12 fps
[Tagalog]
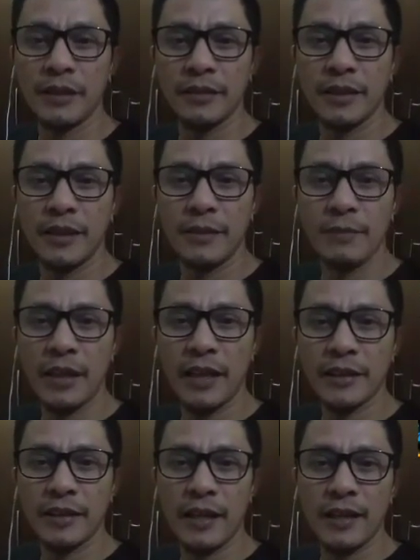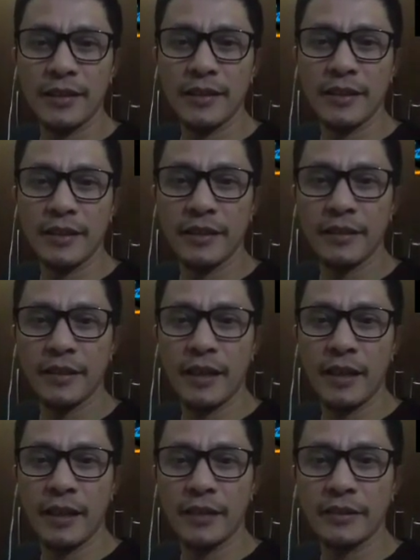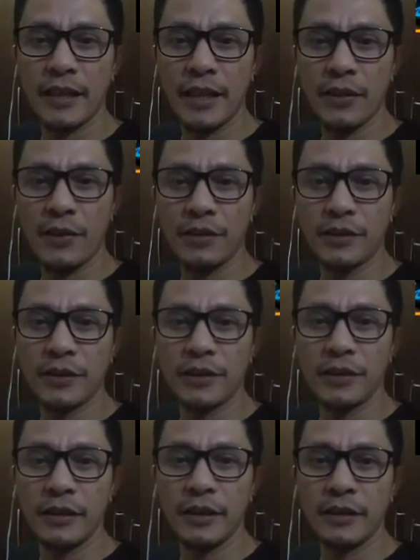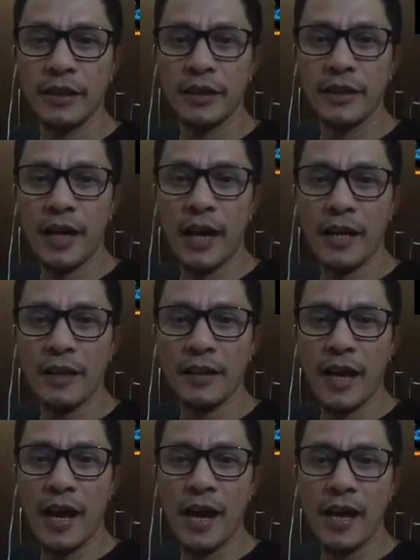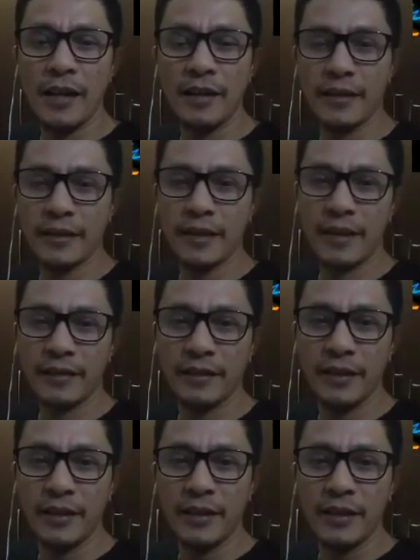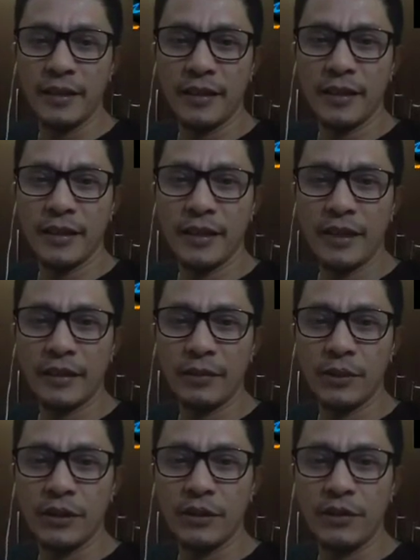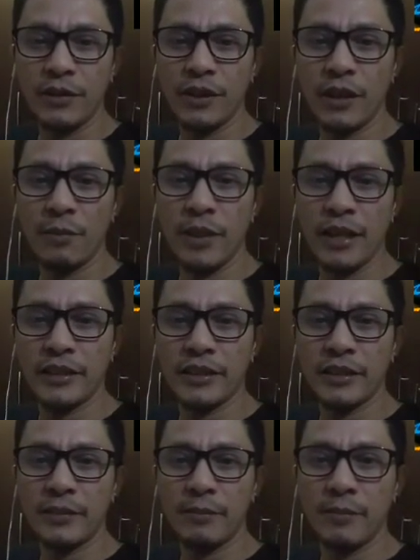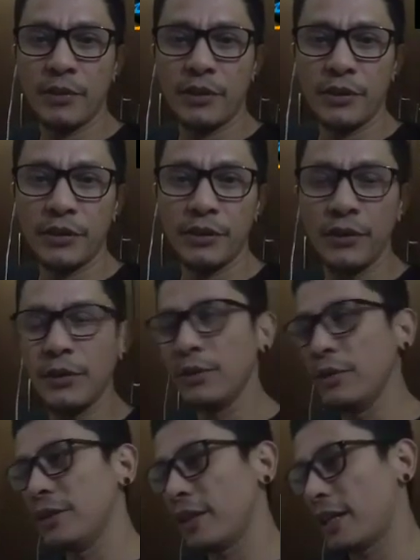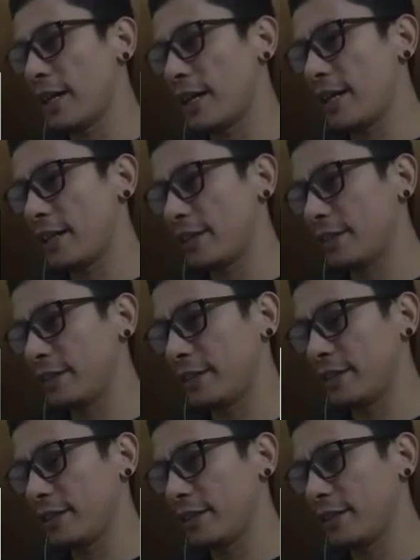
birthday pala sa ating uh, site owner DJ Yana. Ayan, and wish all the best for you and